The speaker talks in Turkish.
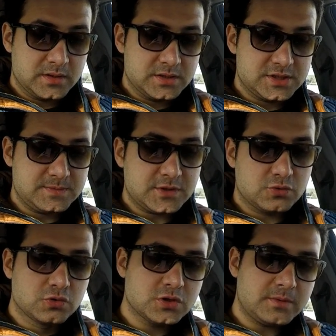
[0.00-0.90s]
Şimdi
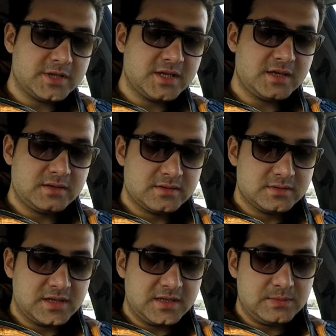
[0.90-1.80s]
uygulamada
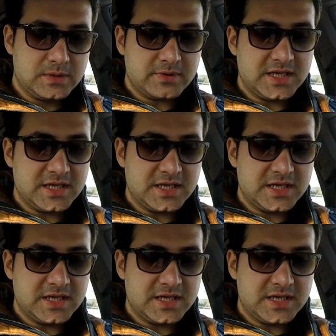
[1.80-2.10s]
dediğim gibi